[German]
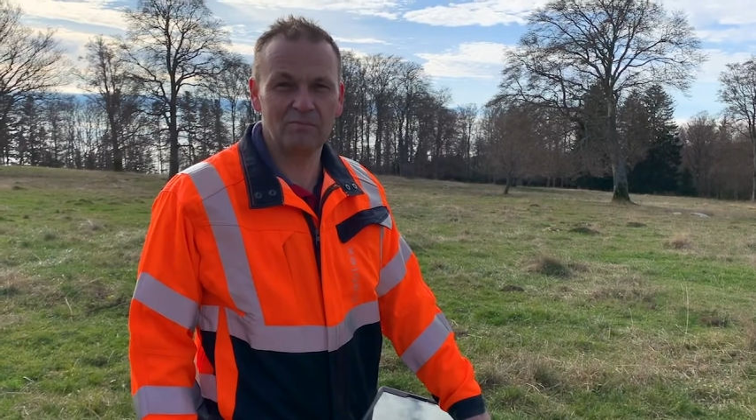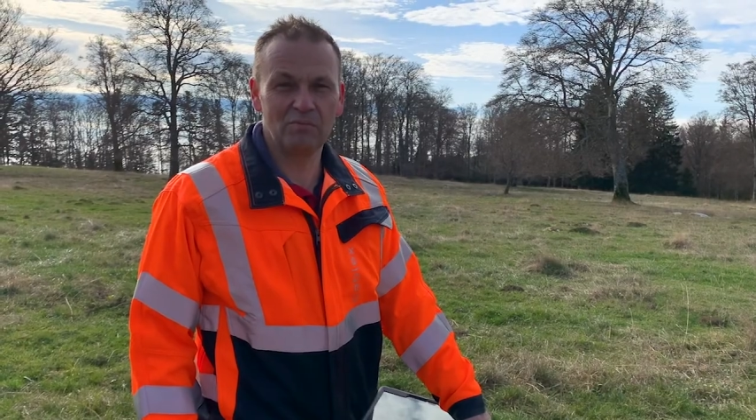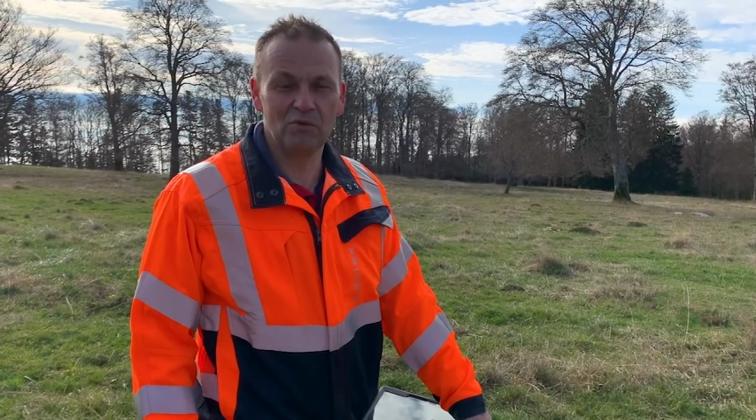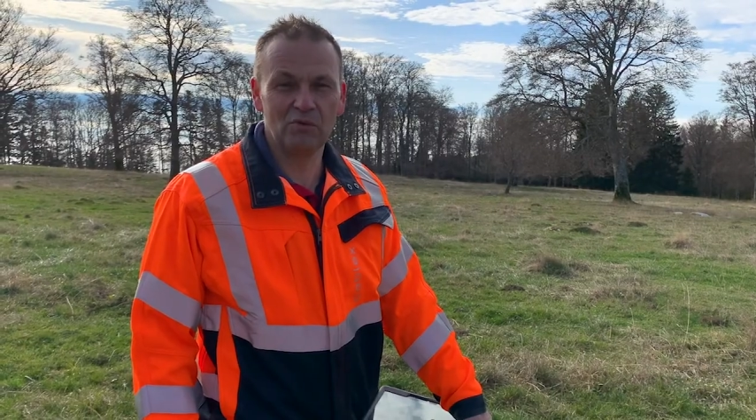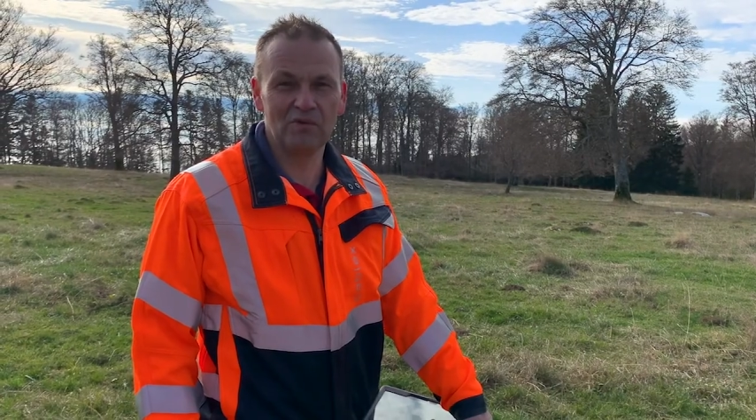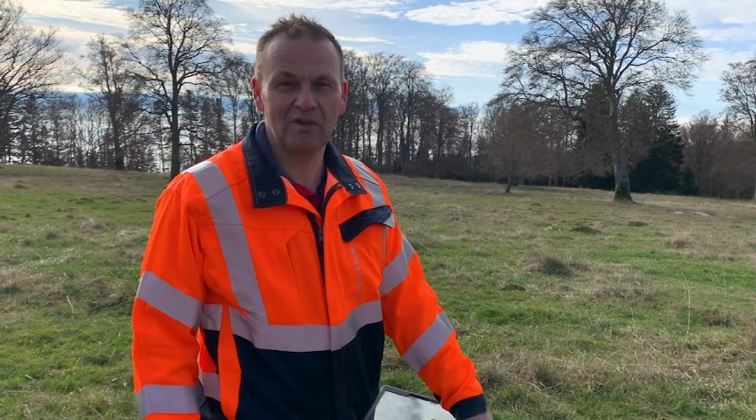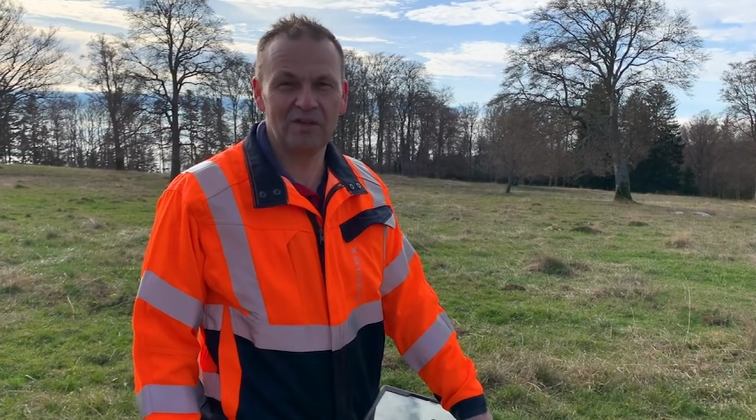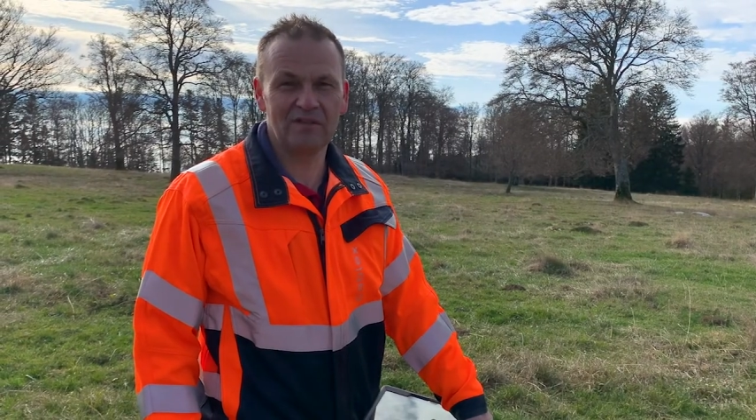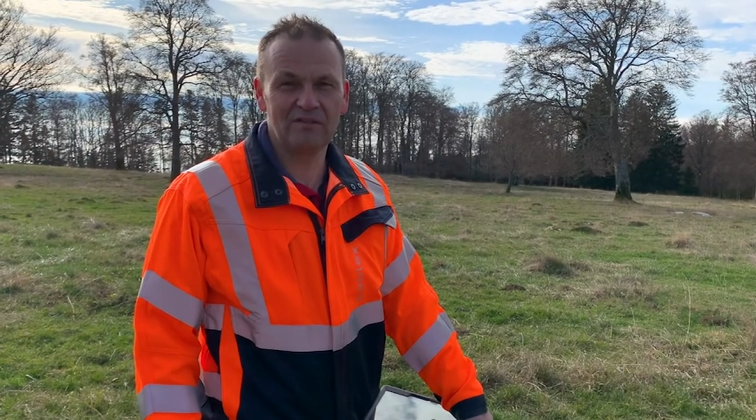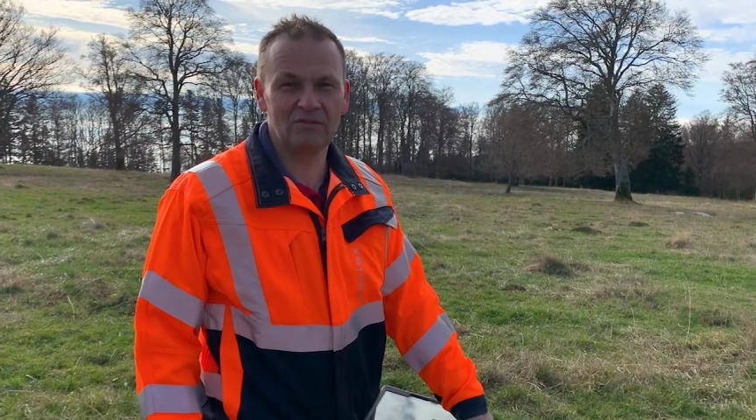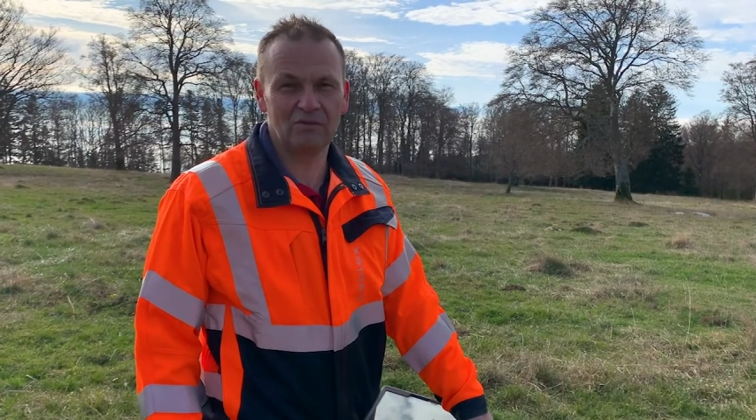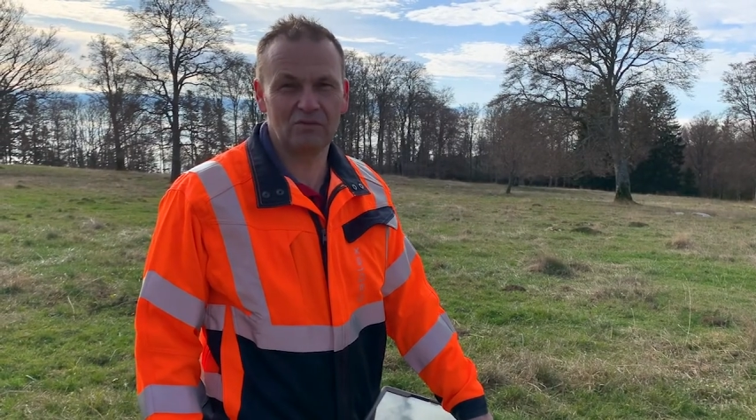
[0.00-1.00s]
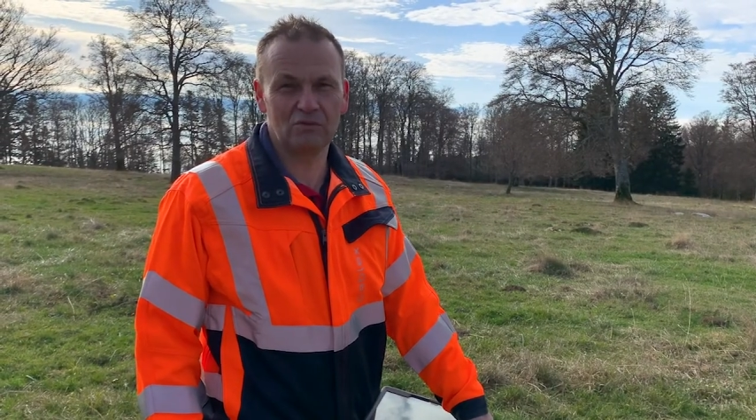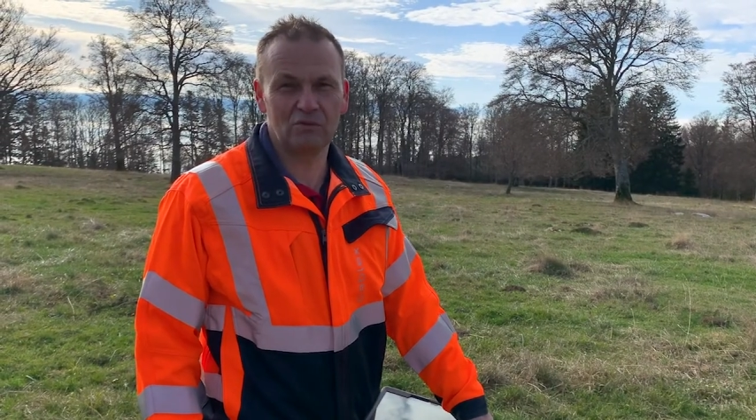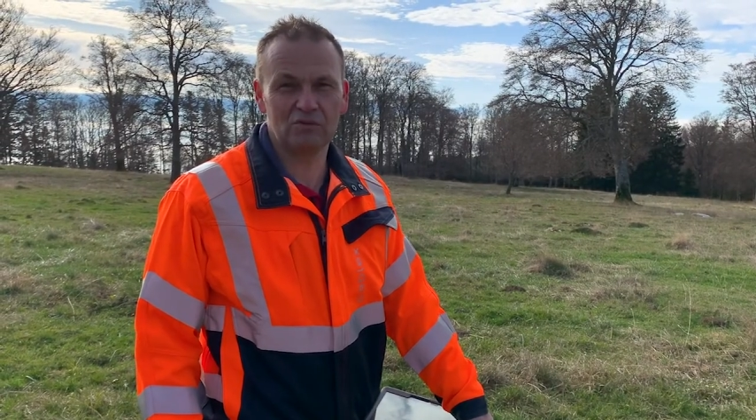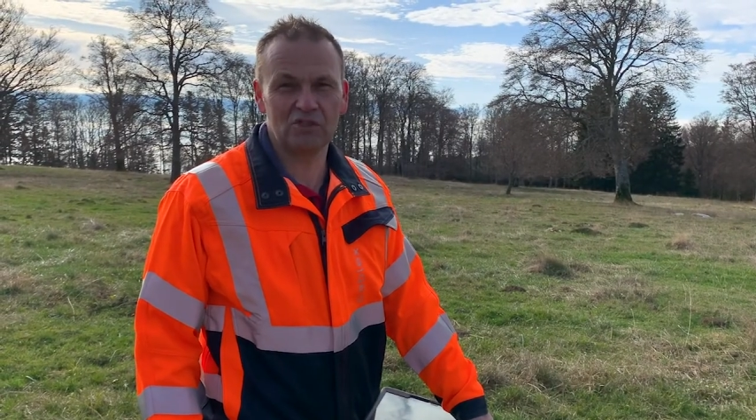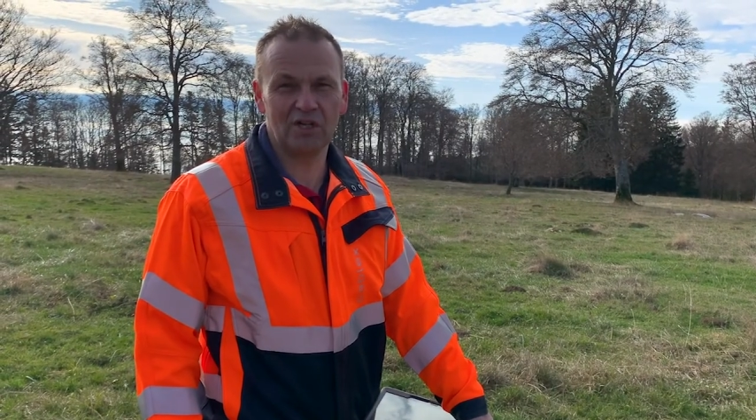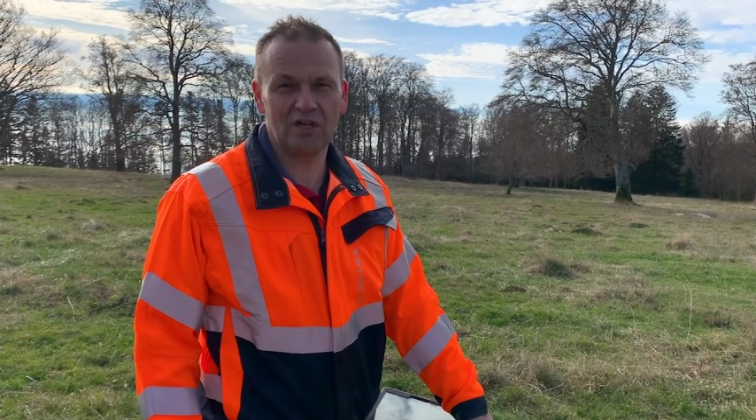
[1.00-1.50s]
müde ist und
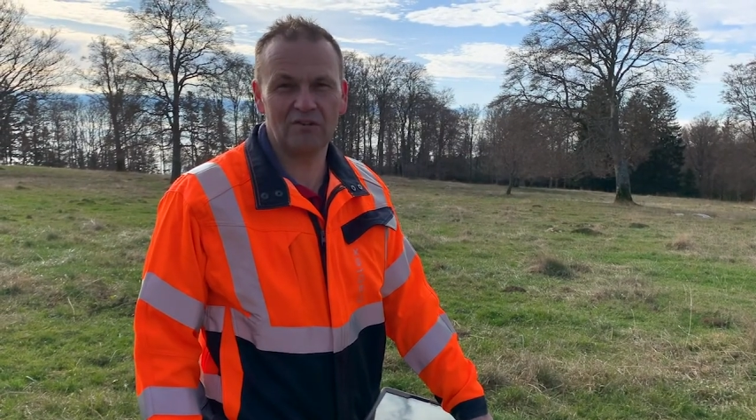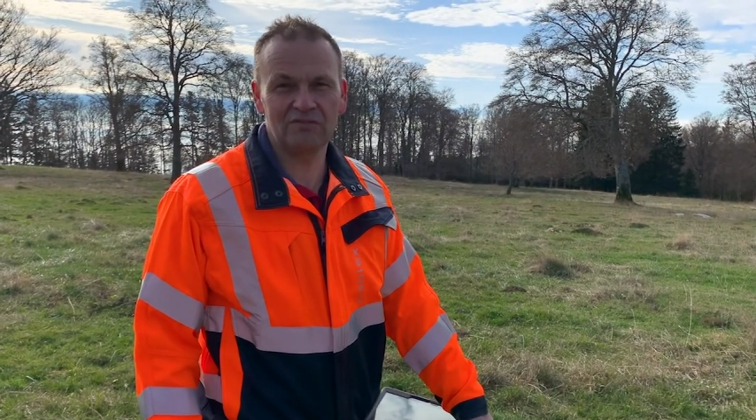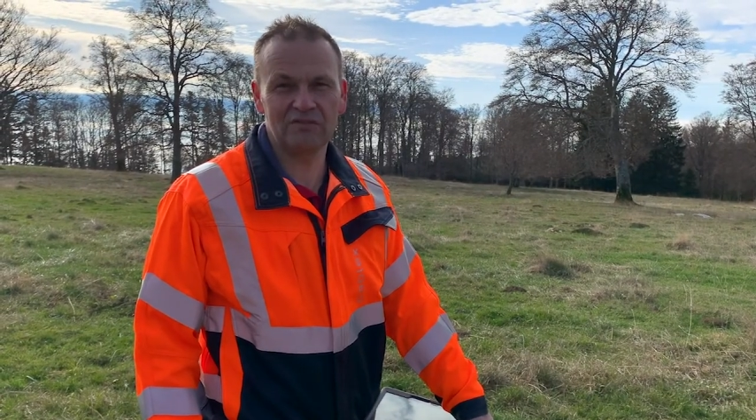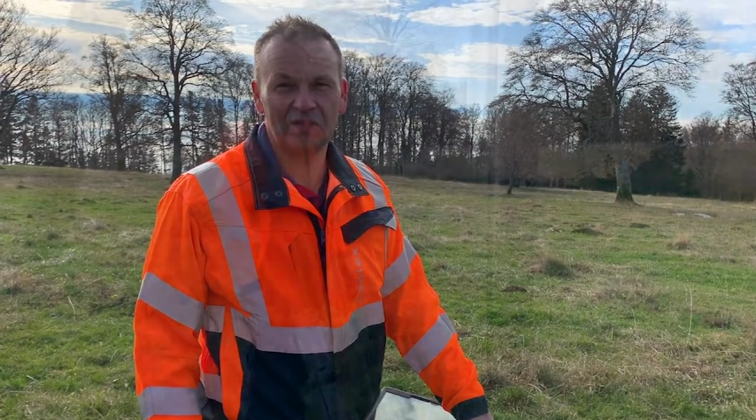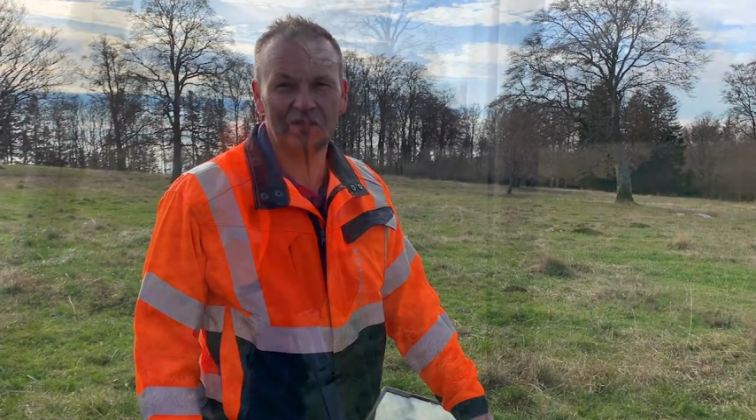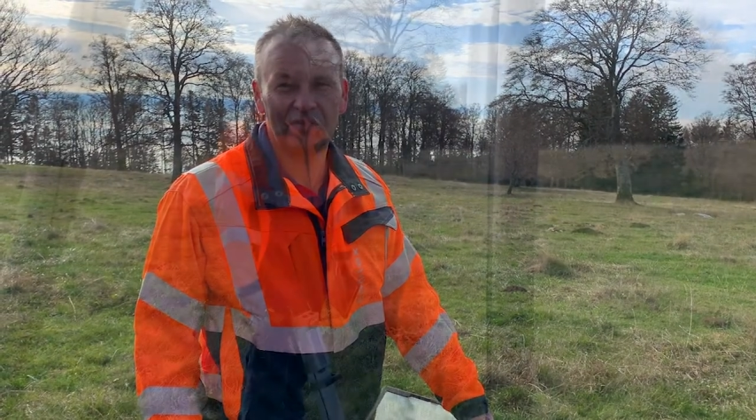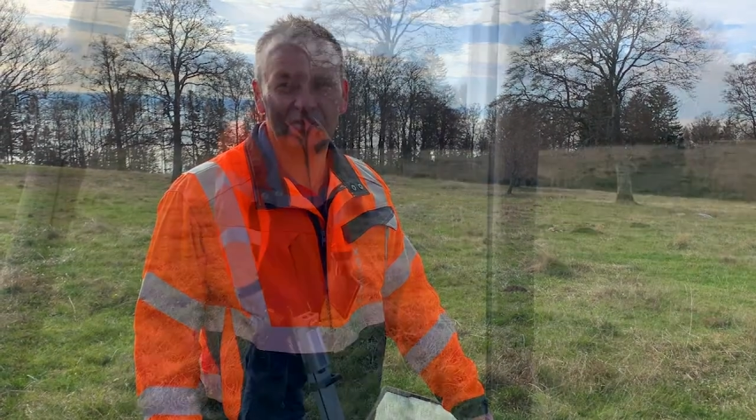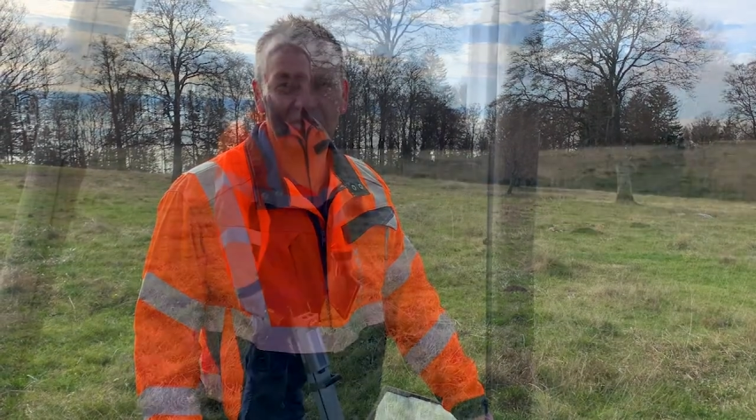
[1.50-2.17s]
gut schlafen kann.